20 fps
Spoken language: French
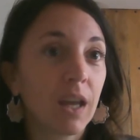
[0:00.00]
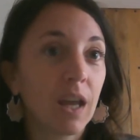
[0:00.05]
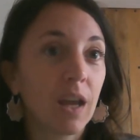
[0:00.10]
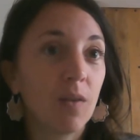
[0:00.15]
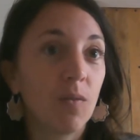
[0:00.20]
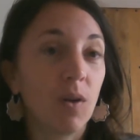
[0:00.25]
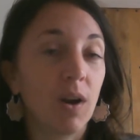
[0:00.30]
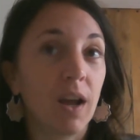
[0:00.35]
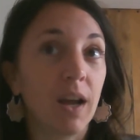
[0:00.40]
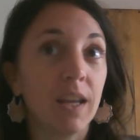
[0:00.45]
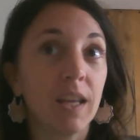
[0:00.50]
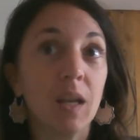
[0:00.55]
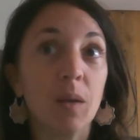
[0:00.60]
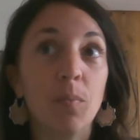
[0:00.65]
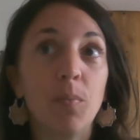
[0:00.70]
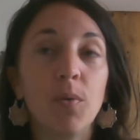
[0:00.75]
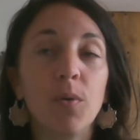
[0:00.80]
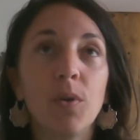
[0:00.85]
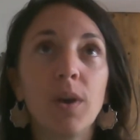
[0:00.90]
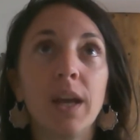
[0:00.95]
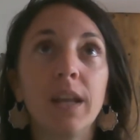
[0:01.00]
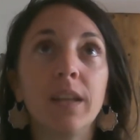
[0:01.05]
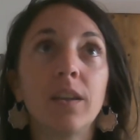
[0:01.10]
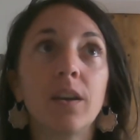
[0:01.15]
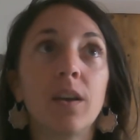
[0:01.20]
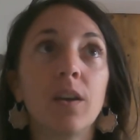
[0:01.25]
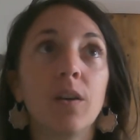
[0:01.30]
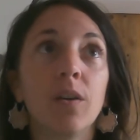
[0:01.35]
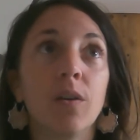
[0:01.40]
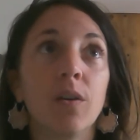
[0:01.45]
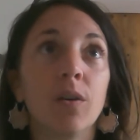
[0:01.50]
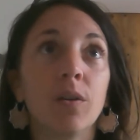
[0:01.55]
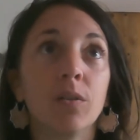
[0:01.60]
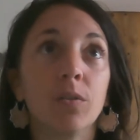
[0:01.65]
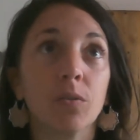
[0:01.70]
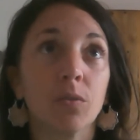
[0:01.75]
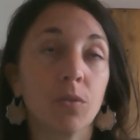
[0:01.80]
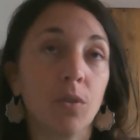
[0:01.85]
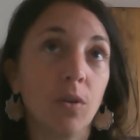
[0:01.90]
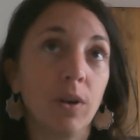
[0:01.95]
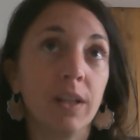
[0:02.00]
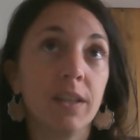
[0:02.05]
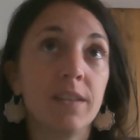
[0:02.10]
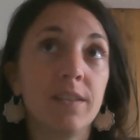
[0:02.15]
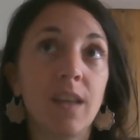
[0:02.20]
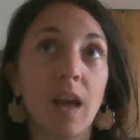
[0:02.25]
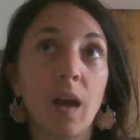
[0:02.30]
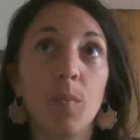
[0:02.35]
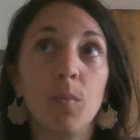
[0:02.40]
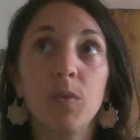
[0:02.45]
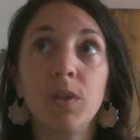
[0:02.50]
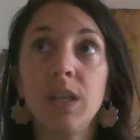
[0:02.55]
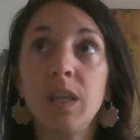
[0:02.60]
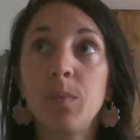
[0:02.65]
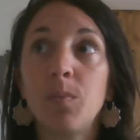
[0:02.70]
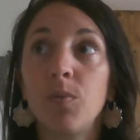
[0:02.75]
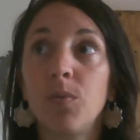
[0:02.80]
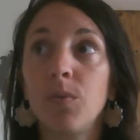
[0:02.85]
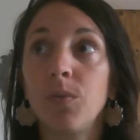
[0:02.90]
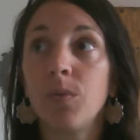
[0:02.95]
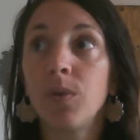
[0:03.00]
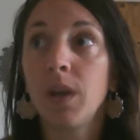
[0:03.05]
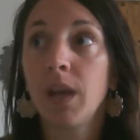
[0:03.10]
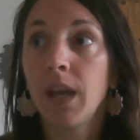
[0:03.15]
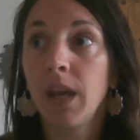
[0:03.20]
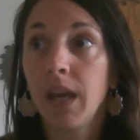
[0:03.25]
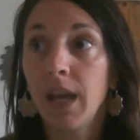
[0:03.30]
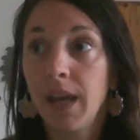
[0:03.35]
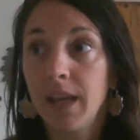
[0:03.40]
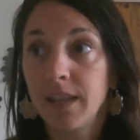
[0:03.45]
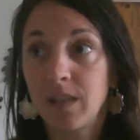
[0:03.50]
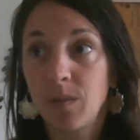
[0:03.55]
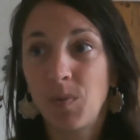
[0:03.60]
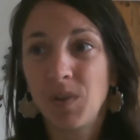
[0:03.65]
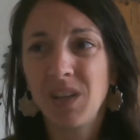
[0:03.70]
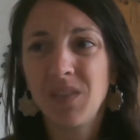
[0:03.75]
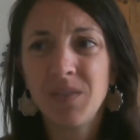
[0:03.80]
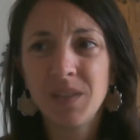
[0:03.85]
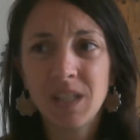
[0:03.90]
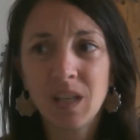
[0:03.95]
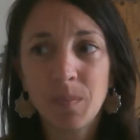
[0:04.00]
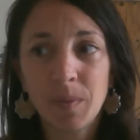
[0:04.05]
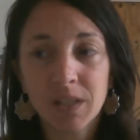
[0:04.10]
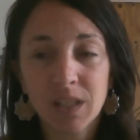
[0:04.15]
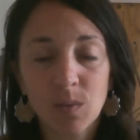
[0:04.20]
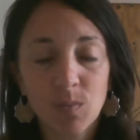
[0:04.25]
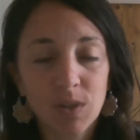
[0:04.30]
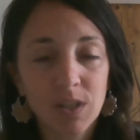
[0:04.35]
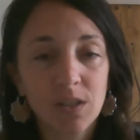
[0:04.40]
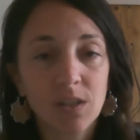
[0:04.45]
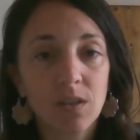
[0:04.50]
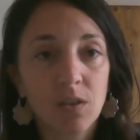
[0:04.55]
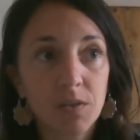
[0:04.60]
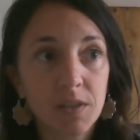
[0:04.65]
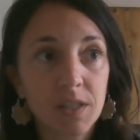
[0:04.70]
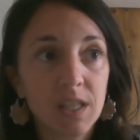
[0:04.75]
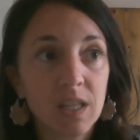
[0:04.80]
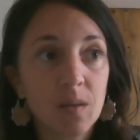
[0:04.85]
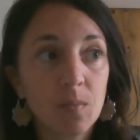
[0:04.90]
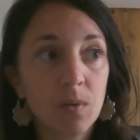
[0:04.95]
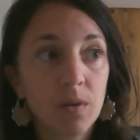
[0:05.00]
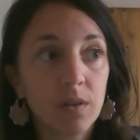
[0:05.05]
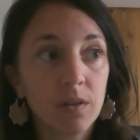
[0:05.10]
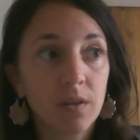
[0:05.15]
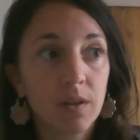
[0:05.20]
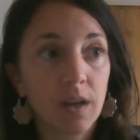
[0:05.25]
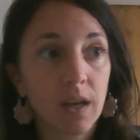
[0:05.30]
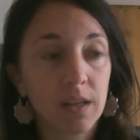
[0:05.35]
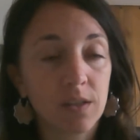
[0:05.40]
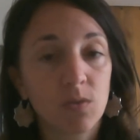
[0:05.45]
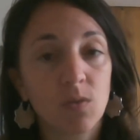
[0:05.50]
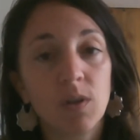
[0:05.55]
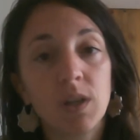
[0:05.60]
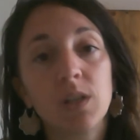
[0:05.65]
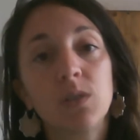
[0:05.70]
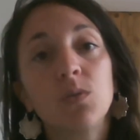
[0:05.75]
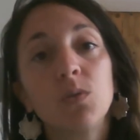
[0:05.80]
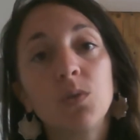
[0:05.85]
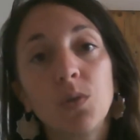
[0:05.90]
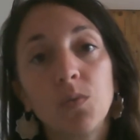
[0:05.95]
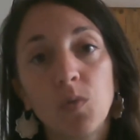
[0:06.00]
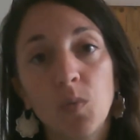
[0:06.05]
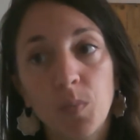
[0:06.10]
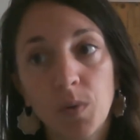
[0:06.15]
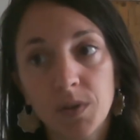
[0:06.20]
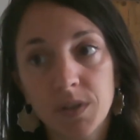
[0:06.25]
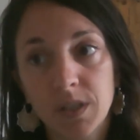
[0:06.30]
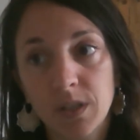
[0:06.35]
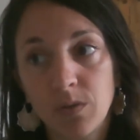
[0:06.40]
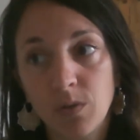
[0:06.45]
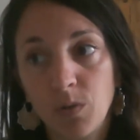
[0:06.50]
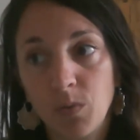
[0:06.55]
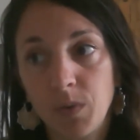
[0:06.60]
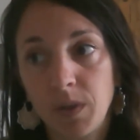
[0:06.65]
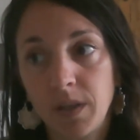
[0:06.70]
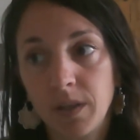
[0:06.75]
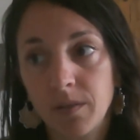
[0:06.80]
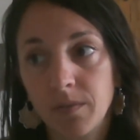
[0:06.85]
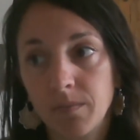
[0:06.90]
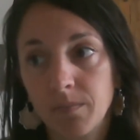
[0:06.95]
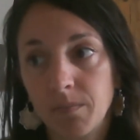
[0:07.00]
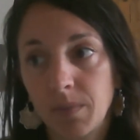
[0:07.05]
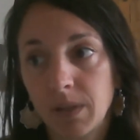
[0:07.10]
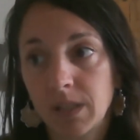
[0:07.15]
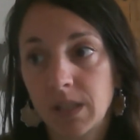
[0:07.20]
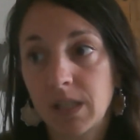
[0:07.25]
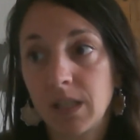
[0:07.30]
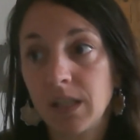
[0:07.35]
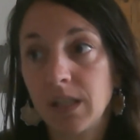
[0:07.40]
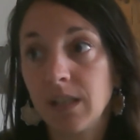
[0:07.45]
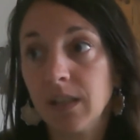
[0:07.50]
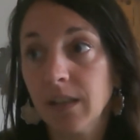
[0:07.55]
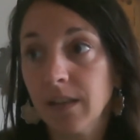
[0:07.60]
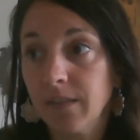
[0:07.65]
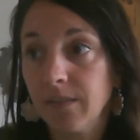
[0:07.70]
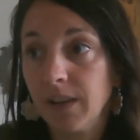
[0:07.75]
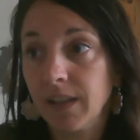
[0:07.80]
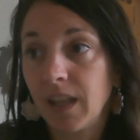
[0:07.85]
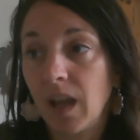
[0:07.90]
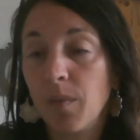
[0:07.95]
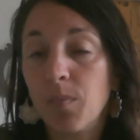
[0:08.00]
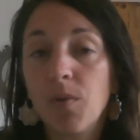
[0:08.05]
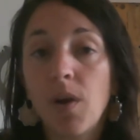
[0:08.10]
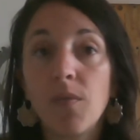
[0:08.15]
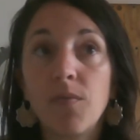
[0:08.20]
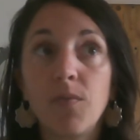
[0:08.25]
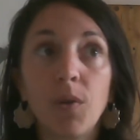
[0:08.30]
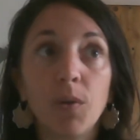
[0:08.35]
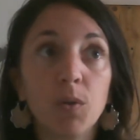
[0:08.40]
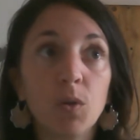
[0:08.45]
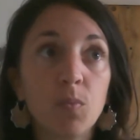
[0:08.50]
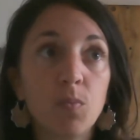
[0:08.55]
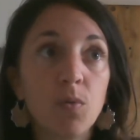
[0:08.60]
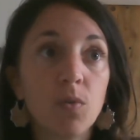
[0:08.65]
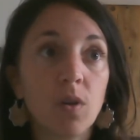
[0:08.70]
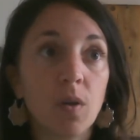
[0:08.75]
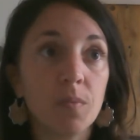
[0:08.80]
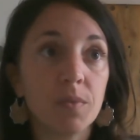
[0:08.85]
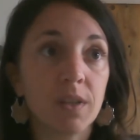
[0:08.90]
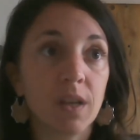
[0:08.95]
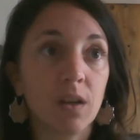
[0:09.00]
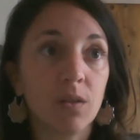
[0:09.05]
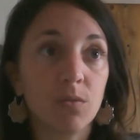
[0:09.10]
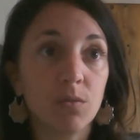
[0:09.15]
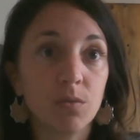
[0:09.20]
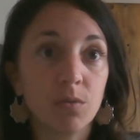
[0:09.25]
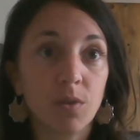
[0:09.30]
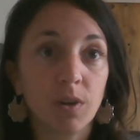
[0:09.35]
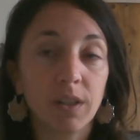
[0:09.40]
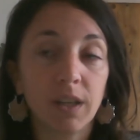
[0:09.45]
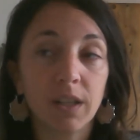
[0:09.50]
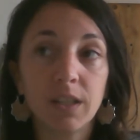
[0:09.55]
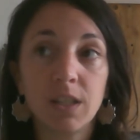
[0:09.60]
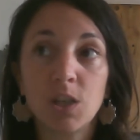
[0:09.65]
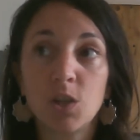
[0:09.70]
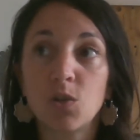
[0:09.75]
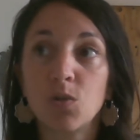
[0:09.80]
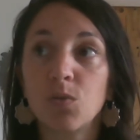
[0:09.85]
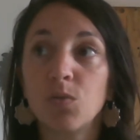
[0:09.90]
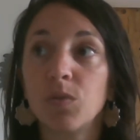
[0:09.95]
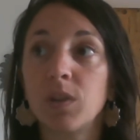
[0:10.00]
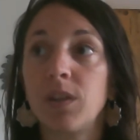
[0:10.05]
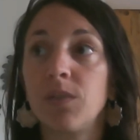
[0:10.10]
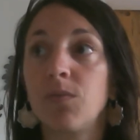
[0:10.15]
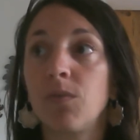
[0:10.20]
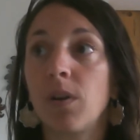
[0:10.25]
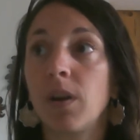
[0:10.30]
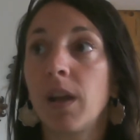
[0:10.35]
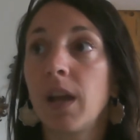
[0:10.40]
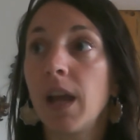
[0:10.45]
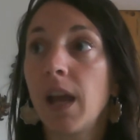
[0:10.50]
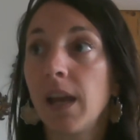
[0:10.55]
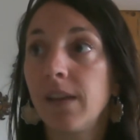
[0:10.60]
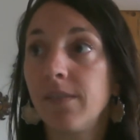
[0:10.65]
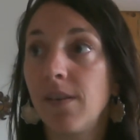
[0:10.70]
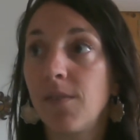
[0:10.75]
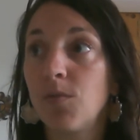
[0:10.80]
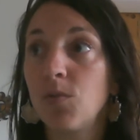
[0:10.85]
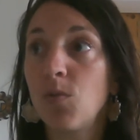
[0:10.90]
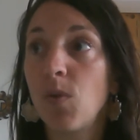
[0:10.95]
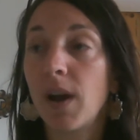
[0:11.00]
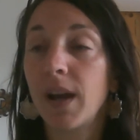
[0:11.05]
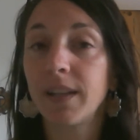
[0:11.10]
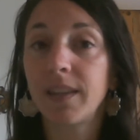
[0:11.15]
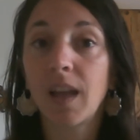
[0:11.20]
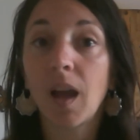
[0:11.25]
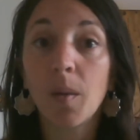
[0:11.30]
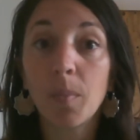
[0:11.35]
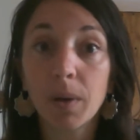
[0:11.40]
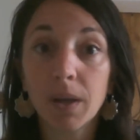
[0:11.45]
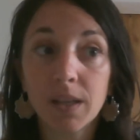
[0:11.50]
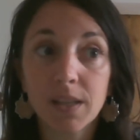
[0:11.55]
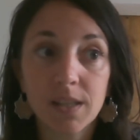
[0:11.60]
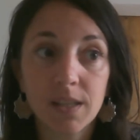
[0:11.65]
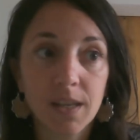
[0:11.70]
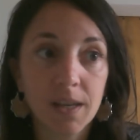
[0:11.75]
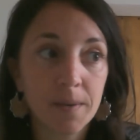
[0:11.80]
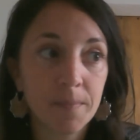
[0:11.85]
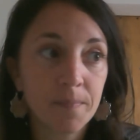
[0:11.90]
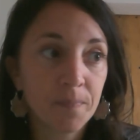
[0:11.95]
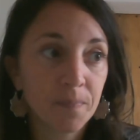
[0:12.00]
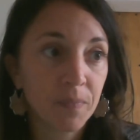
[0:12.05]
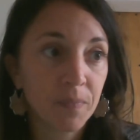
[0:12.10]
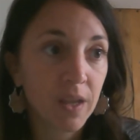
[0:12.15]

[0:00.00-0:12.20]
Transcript: voilà, il peut être euh, dans la disharmonie, il peut, ça peut être difficile parce qu'il peut être sensible à ce que les autres vont penser de lui. Parce qu'il va être un peu à fleur de peau comme ça, hein, le, cœur d'artichaut, donc il va, va vouloir être apprécié.